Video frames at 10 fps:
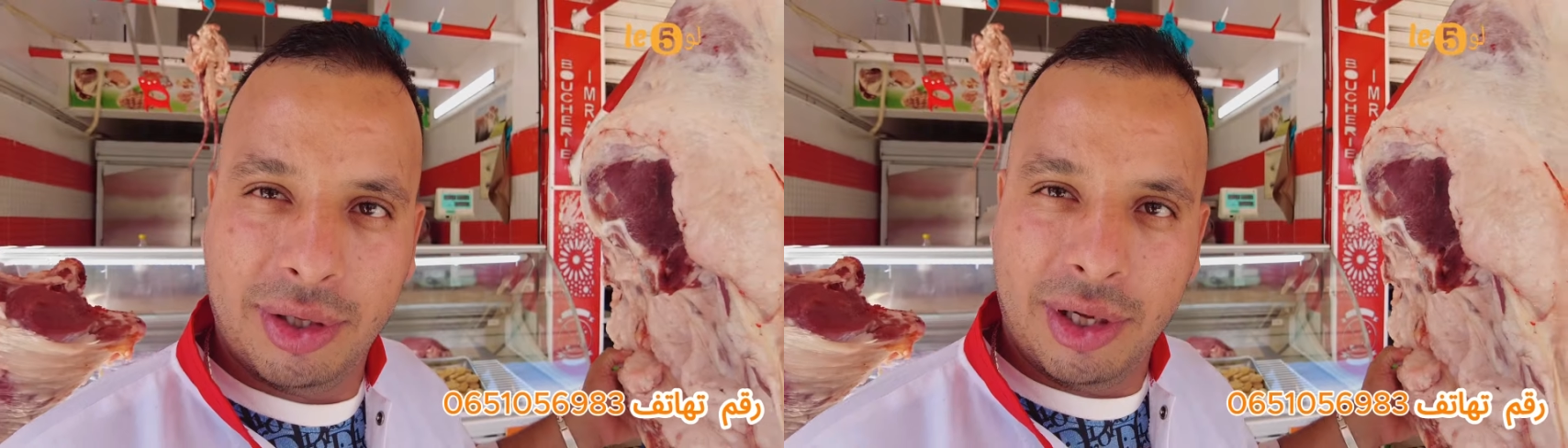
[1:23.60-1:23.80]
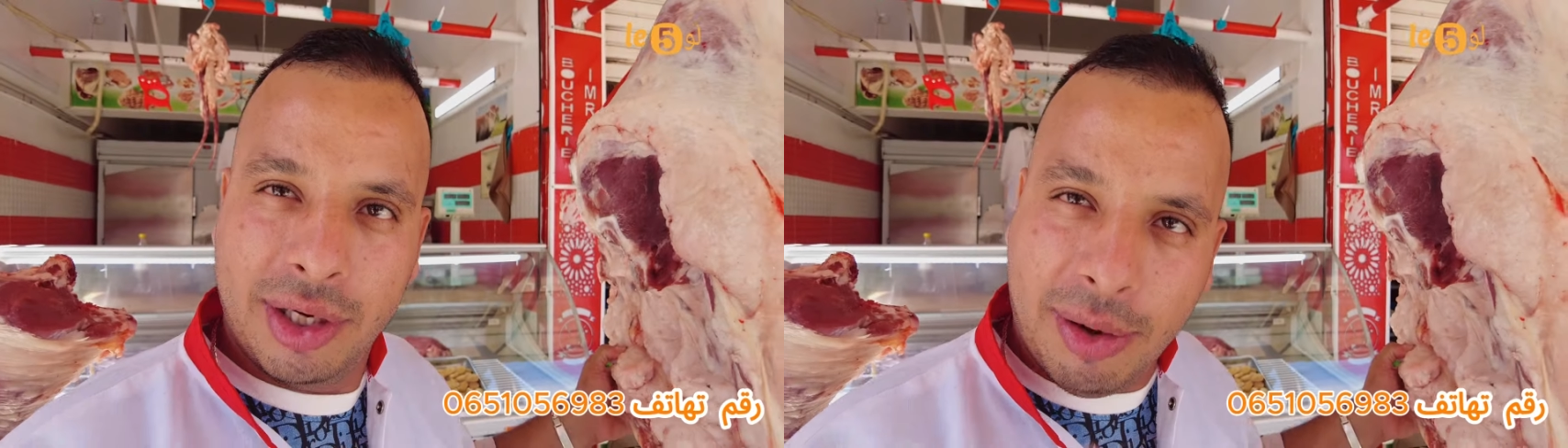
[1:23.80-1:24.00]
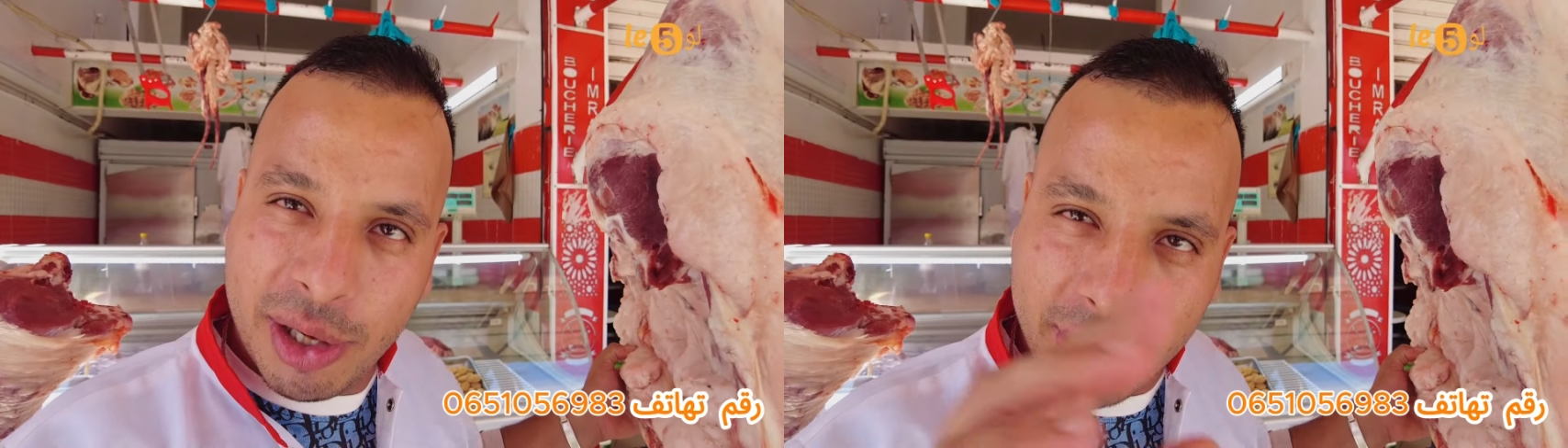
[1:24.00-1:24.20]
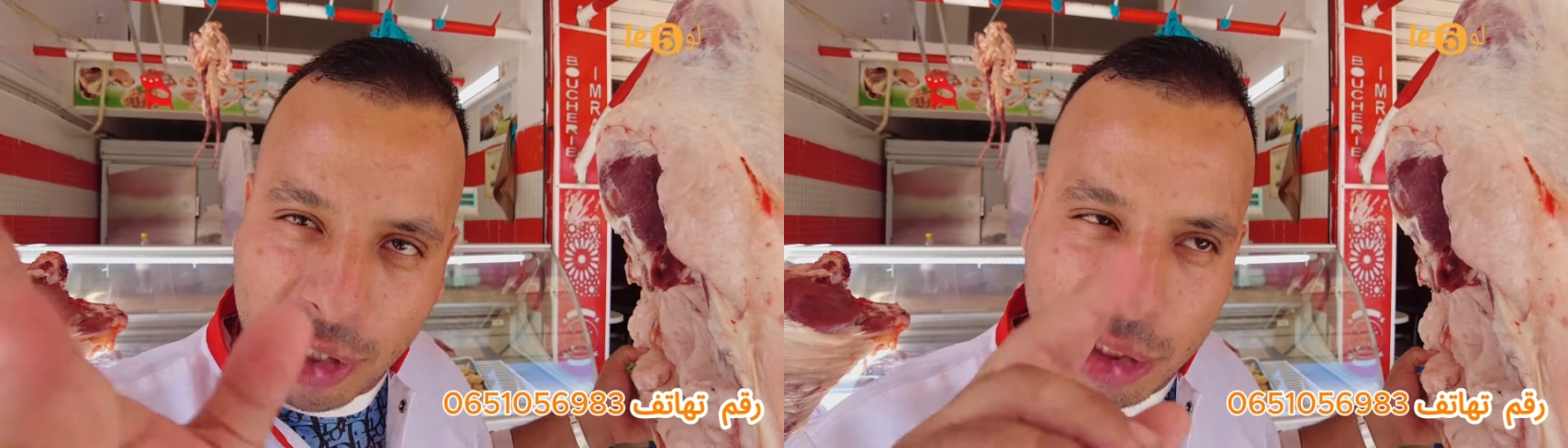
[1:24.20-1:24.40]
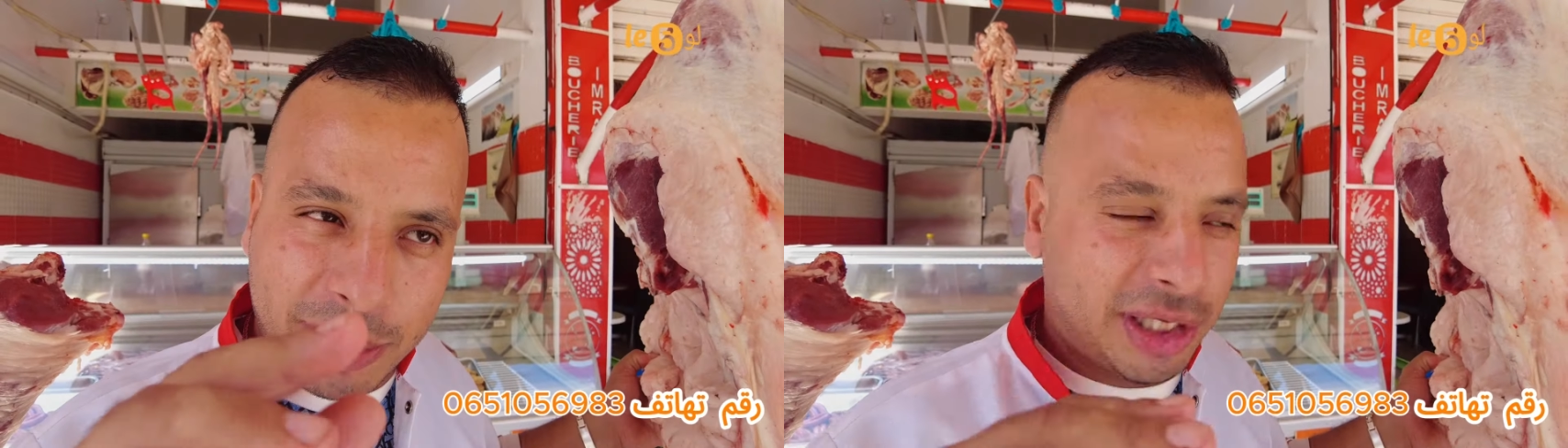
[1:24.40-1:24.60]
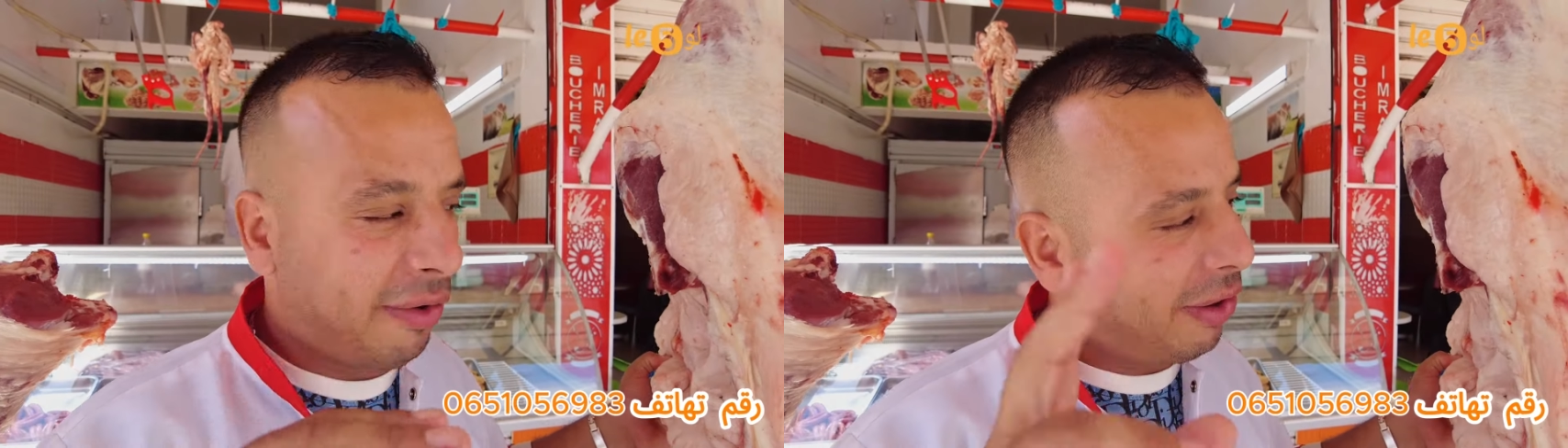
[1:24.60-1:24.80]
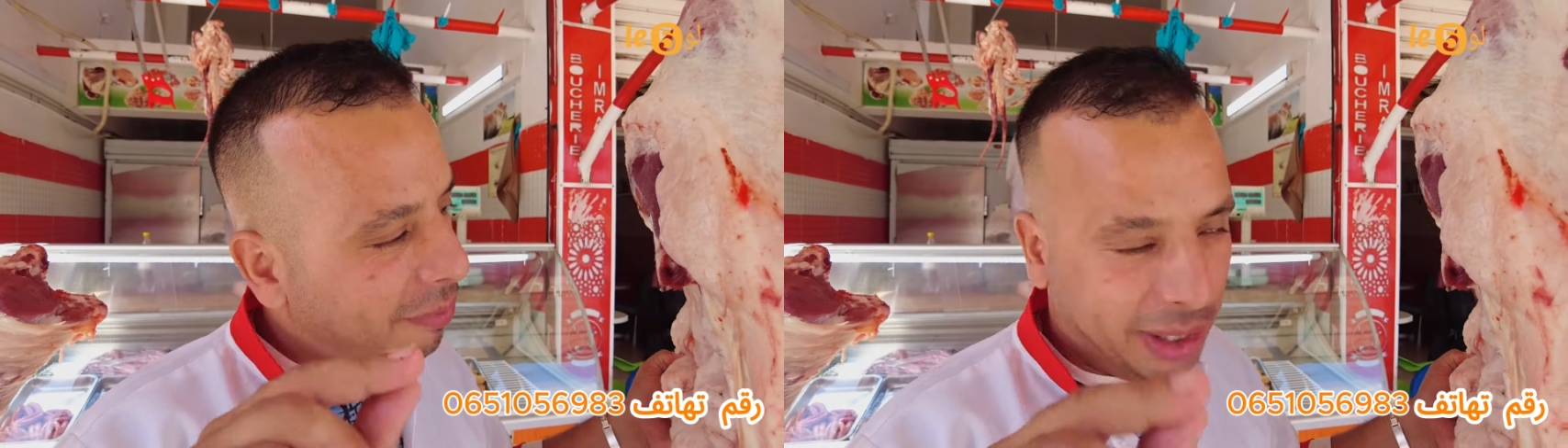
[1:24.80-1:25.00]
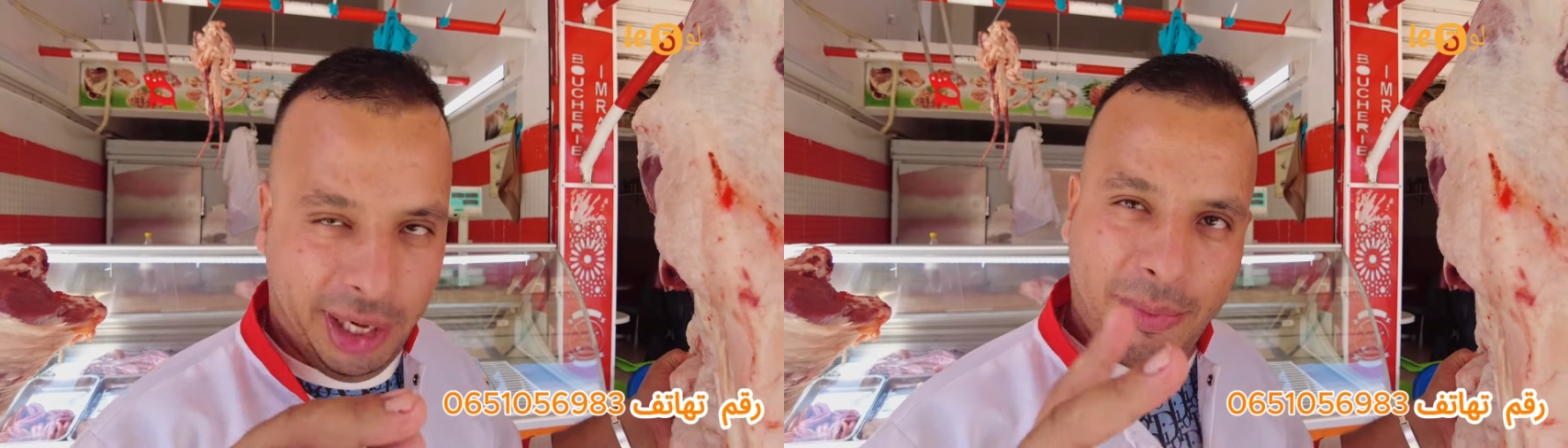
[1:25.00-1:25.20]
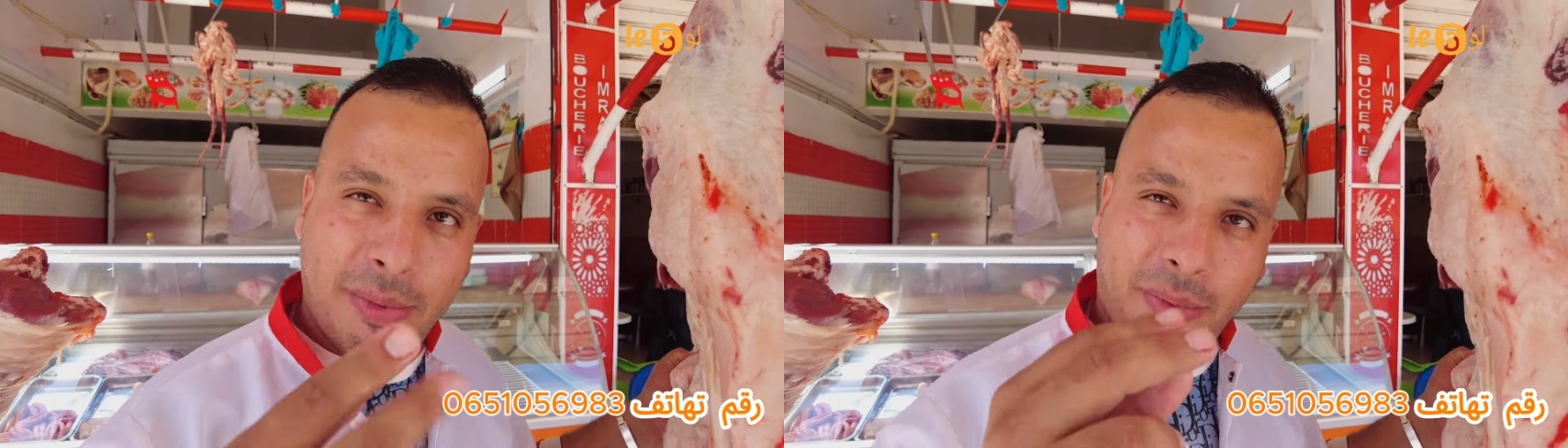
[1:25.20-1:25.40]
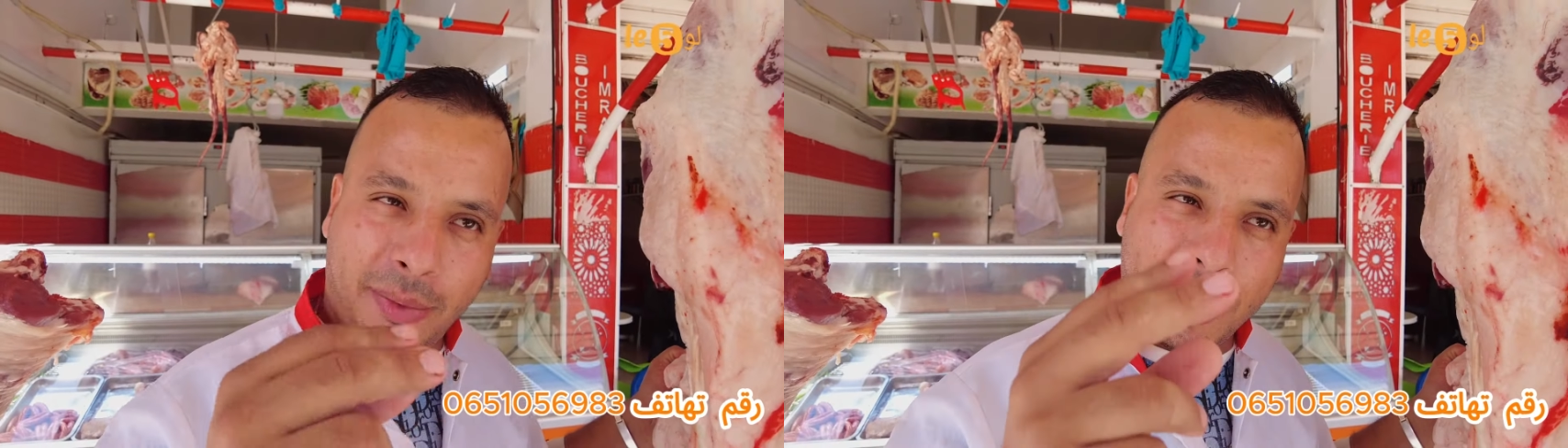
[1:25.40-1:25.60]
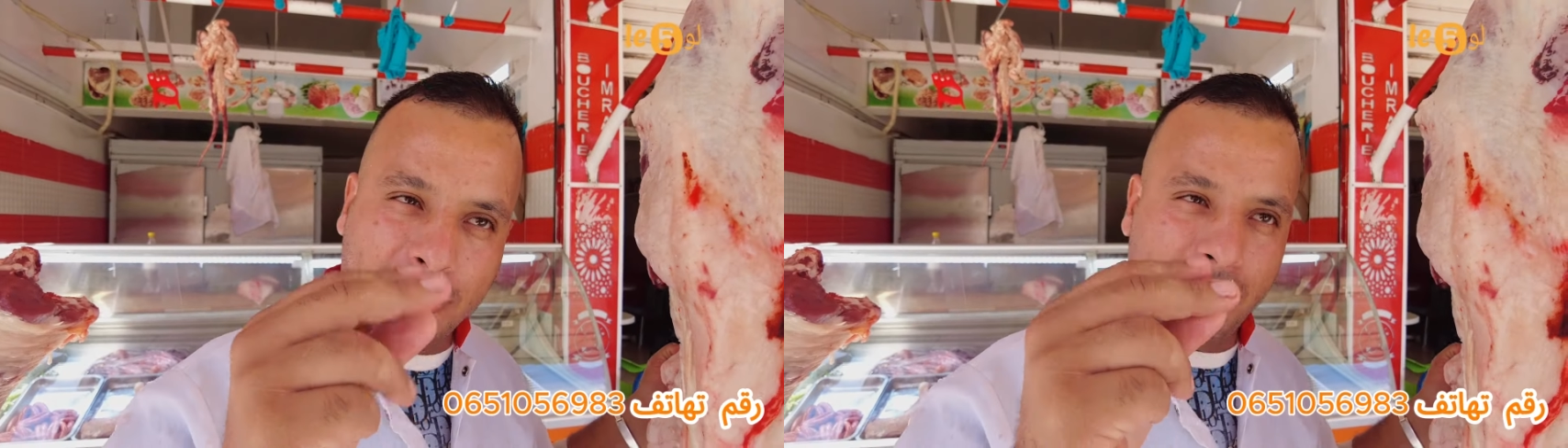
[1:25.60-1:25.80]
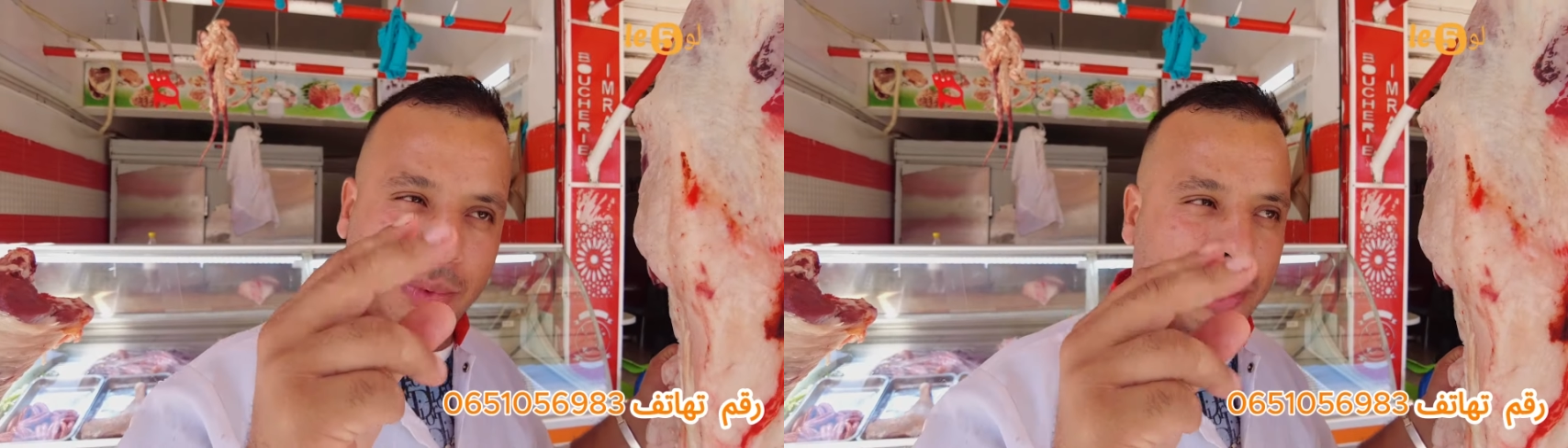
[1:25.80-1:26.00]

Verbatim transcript: هنا ما يهدرش بزاف راه المليح بلا ما يبقى بنادم